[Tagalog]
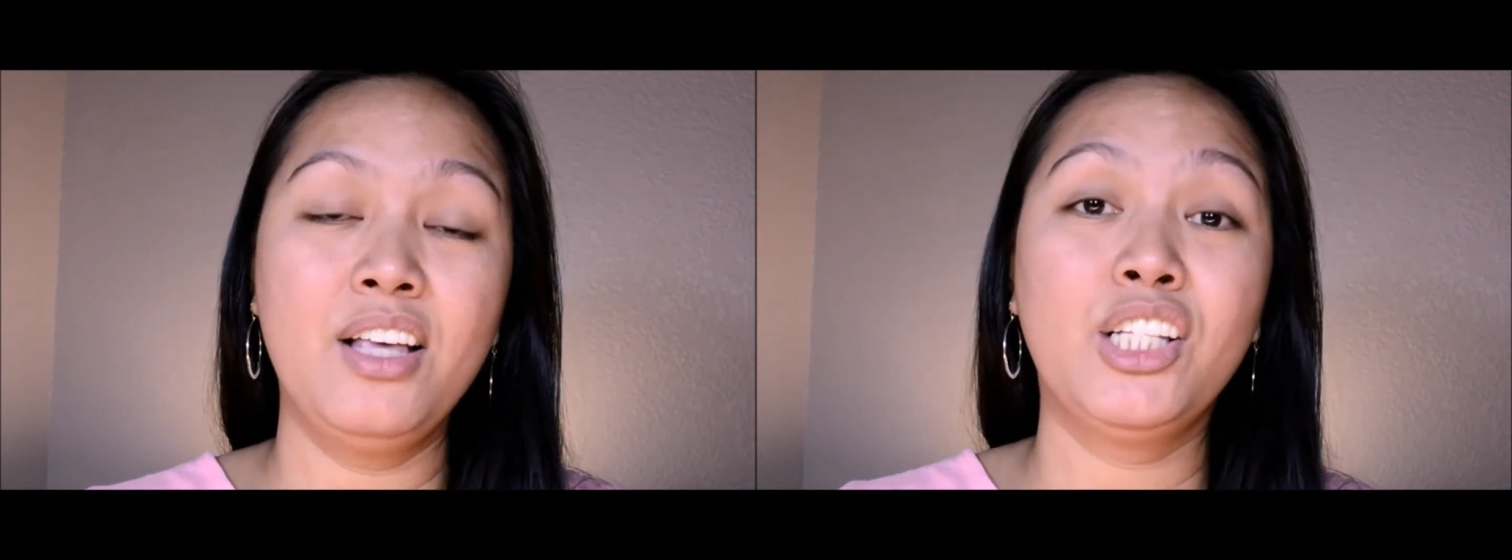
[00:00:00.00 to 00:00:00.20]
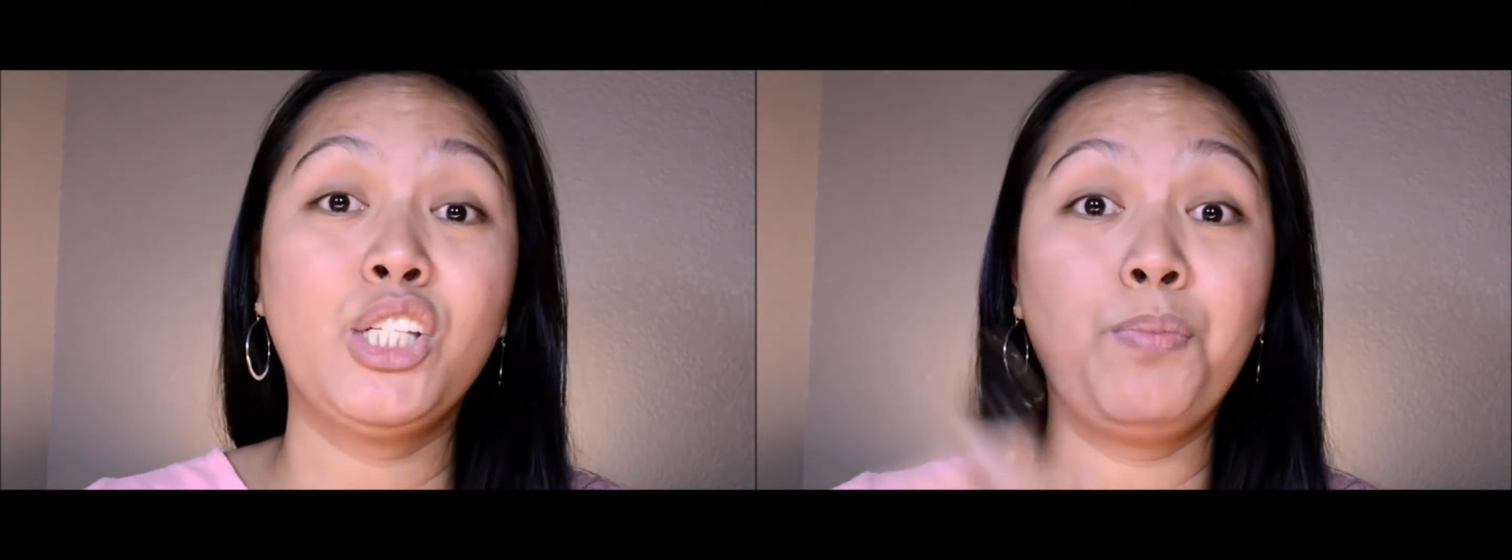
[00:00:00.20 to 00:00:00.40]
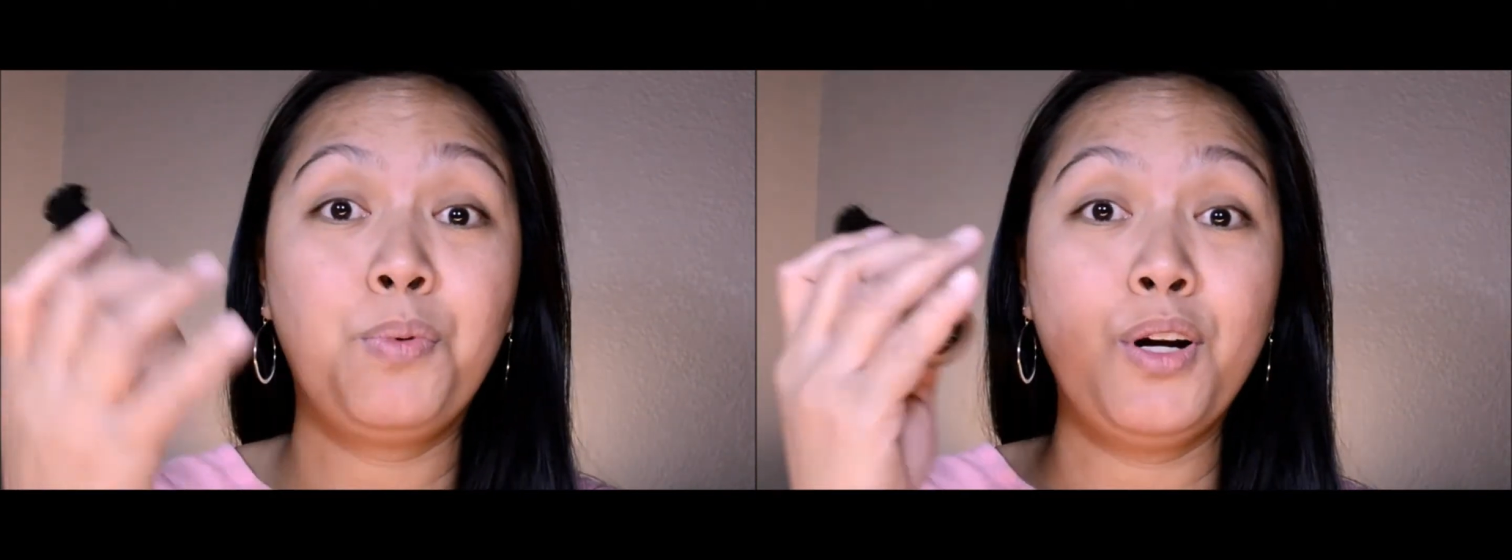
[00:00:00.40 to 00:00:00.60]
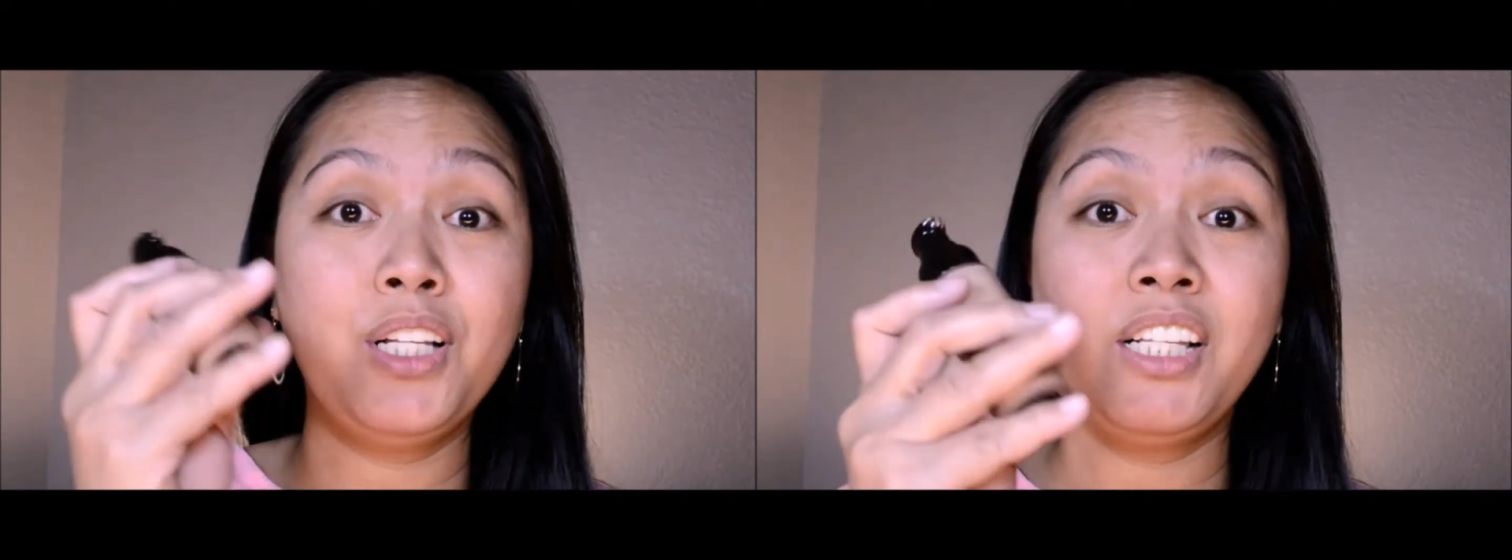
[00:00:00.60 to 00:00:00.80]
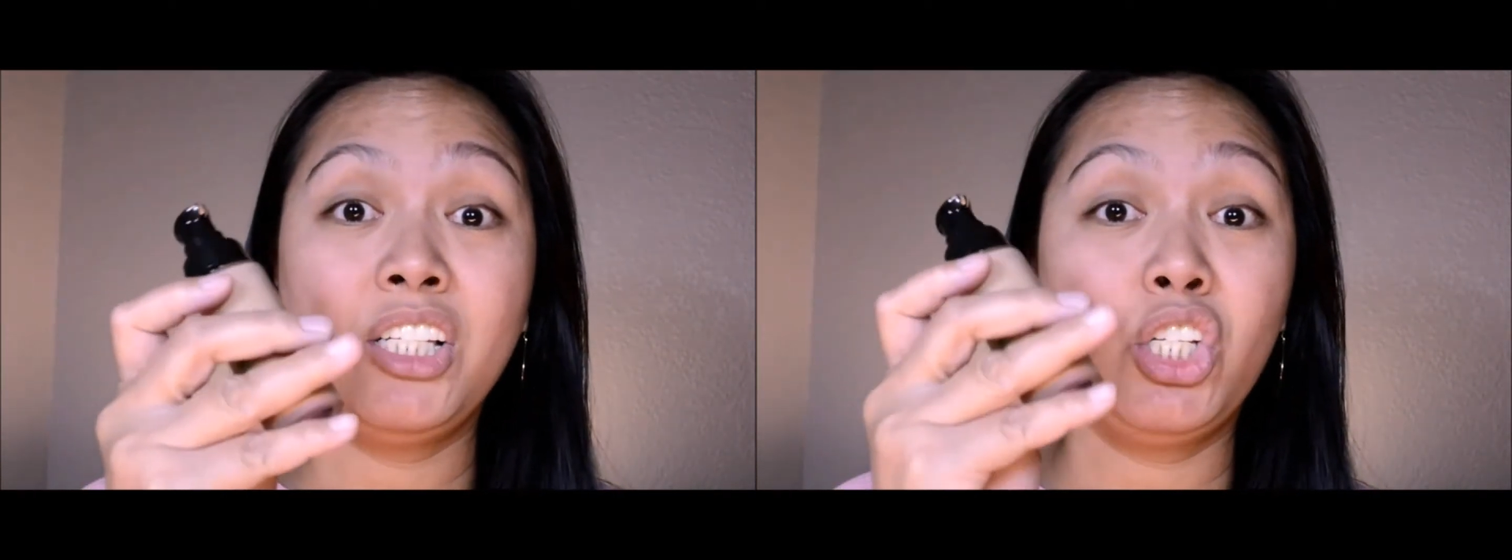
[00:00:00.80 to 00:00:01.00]
So,
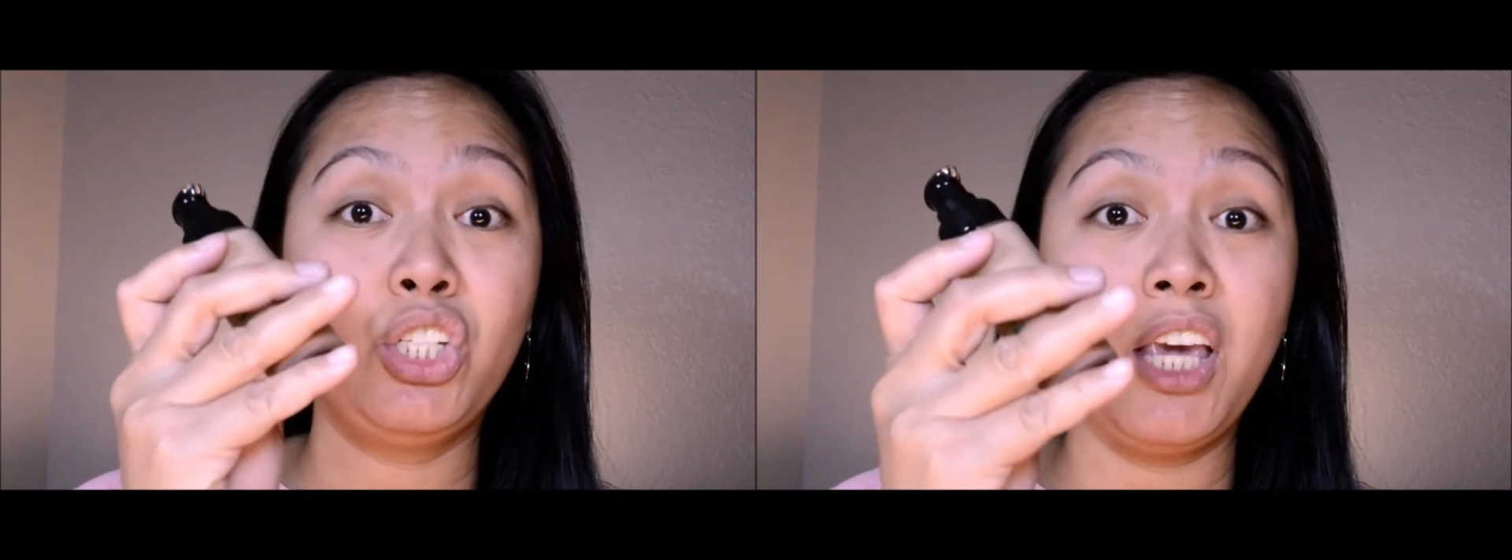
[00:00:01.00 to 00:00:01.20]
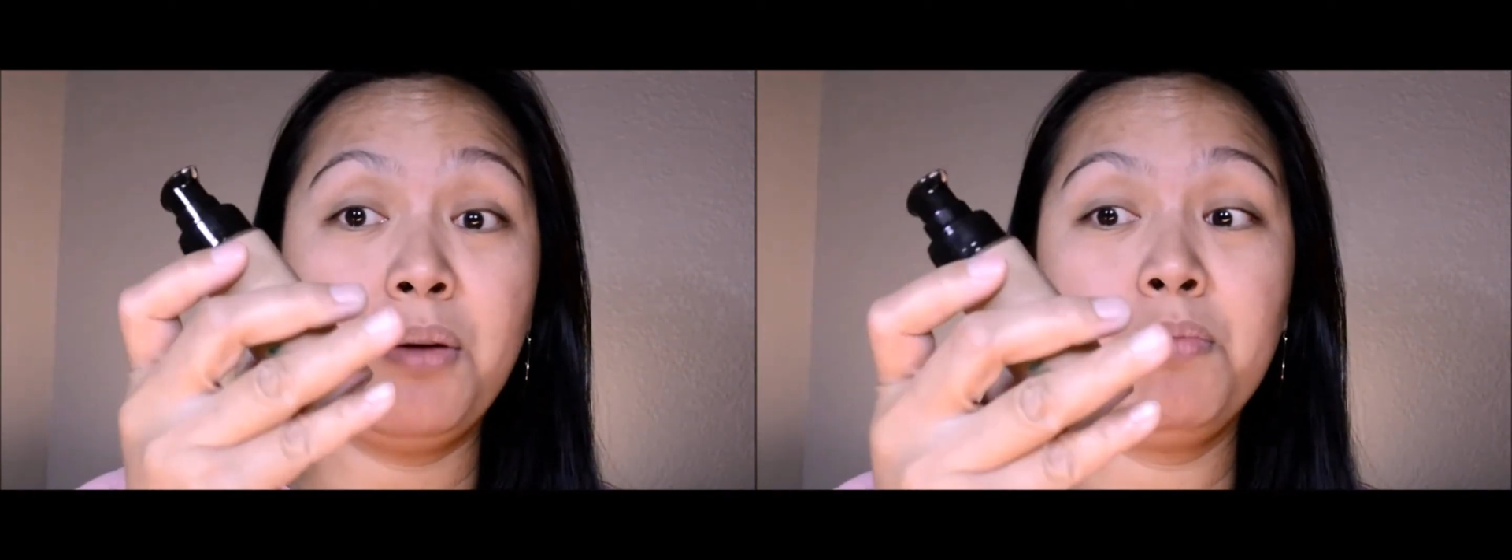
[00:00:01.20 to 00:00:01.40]
first, isi-shake